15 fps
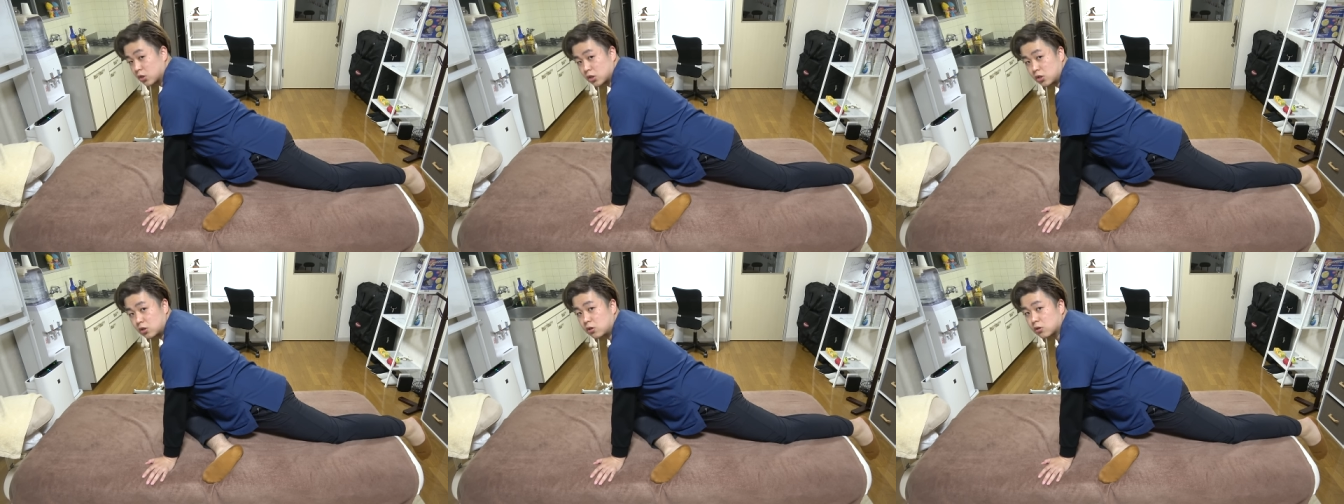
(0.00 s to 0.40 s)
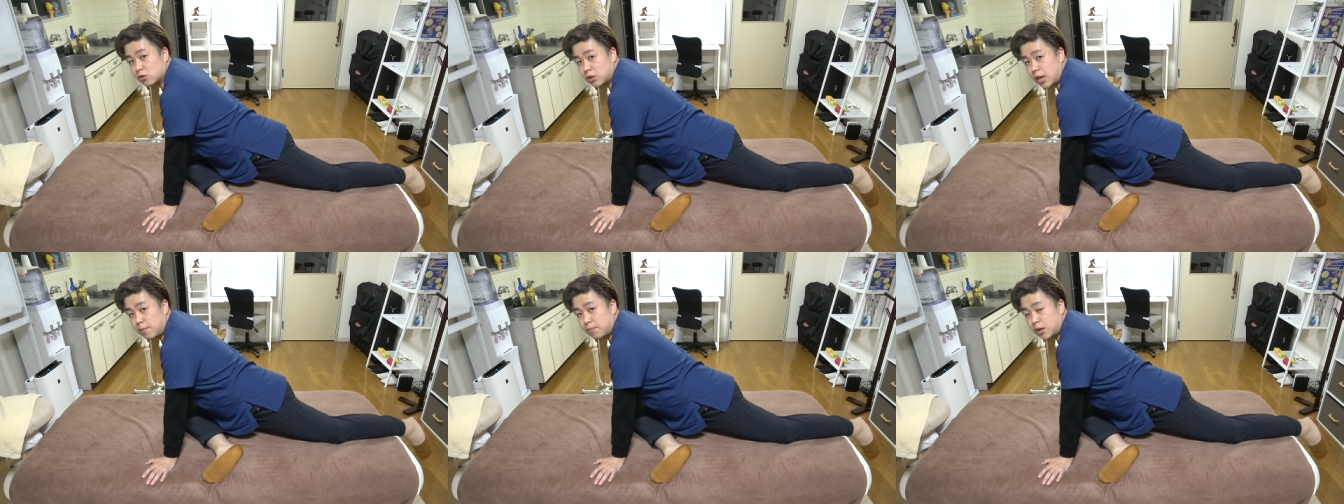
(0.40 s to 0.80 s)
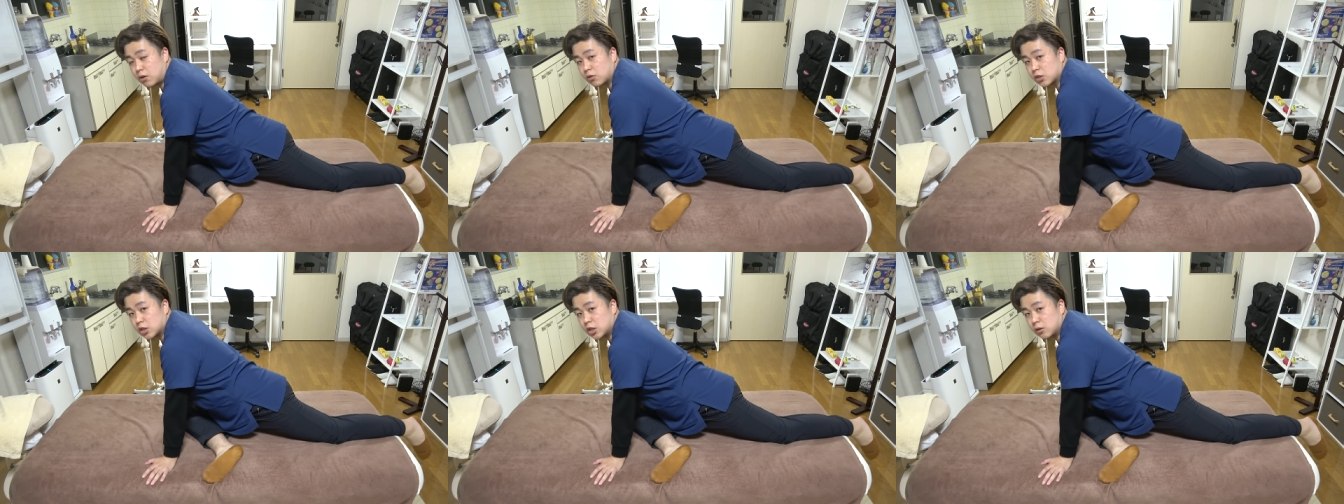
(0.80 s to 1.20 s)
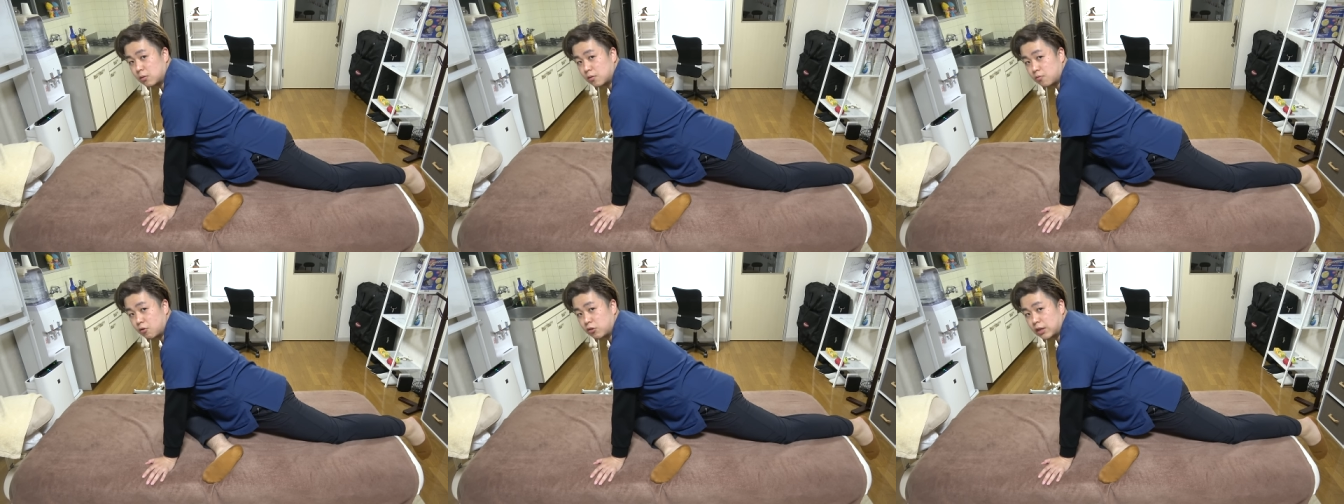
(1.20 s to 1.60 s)
うすることで尾骨の
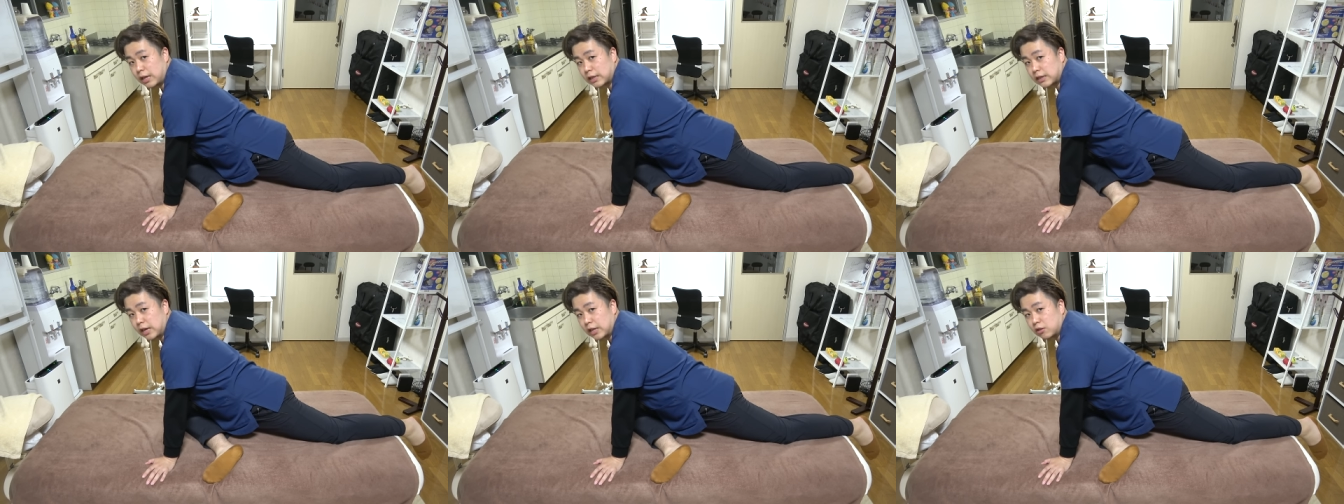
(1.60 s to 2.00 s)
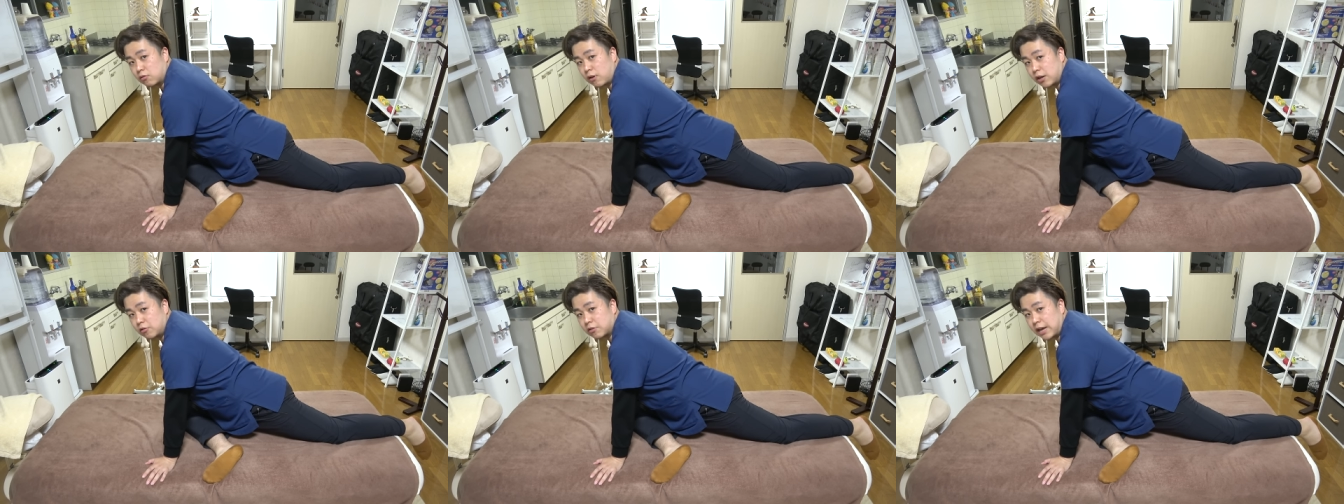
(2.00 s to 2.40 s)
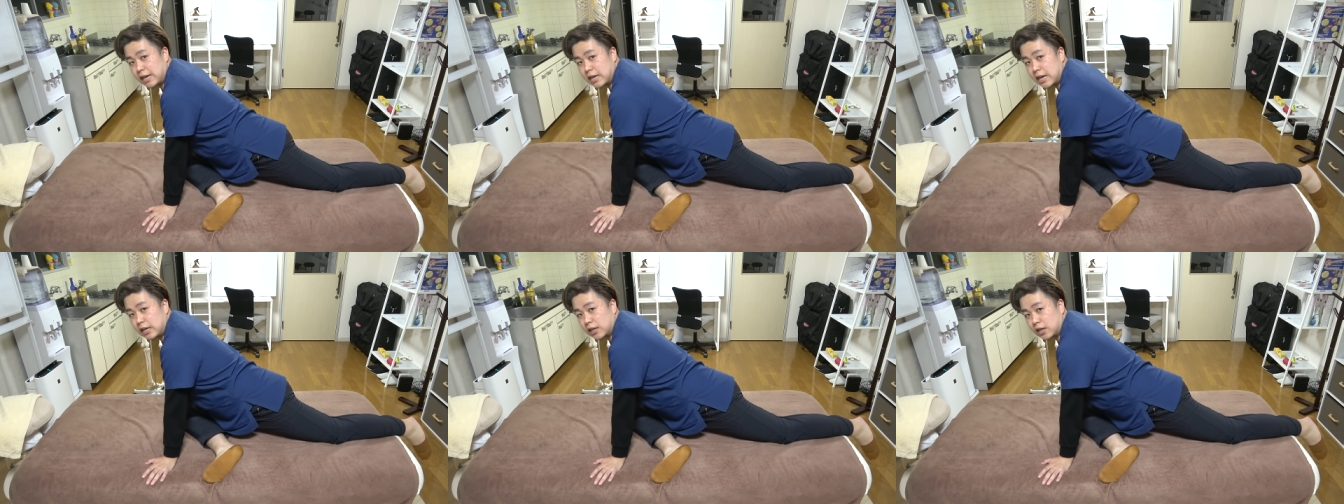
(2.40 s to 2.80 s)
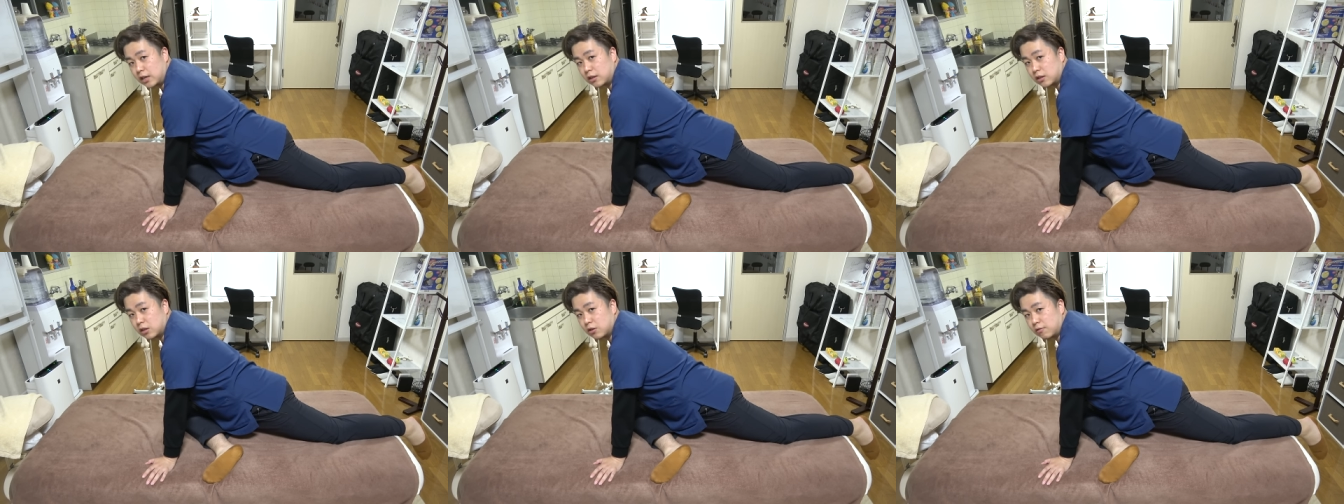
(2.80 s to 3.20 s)
部分だったりとかの大臀
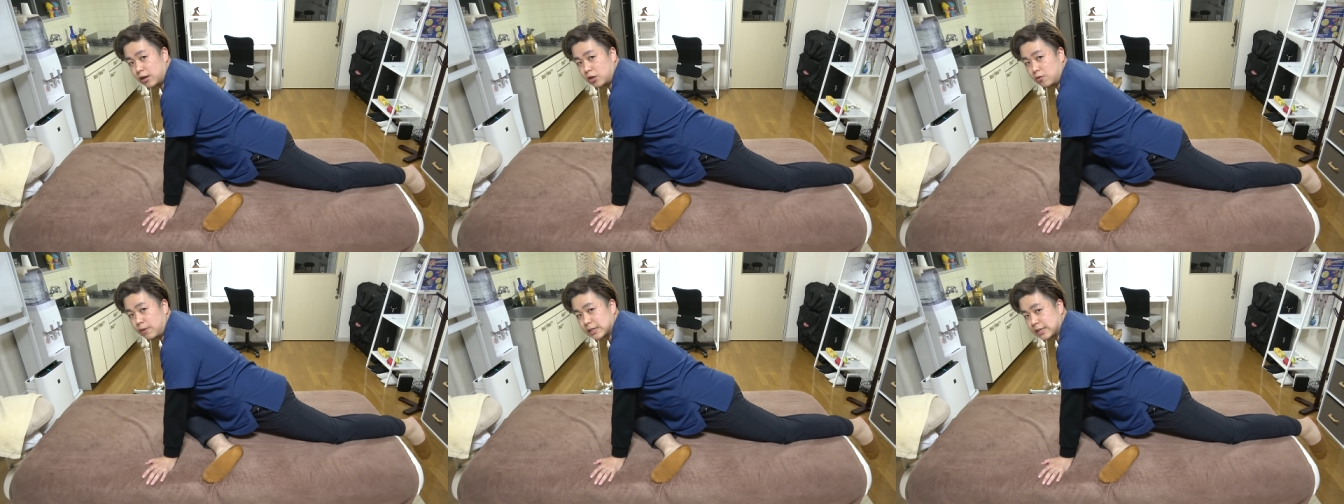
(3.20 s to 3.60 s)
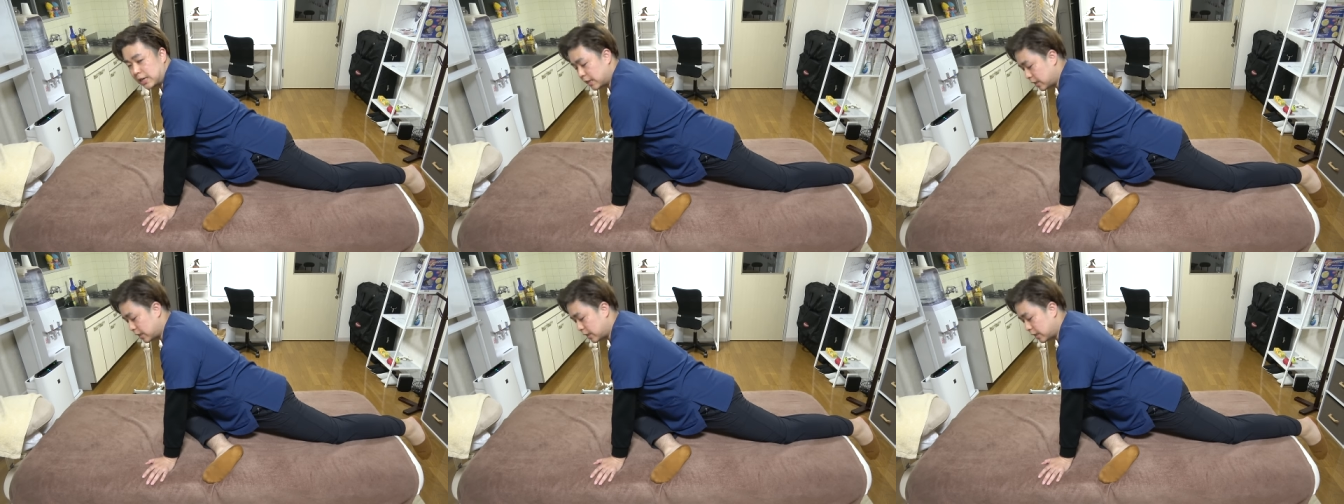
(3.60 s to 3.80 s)
筋っていうのが伸ばさ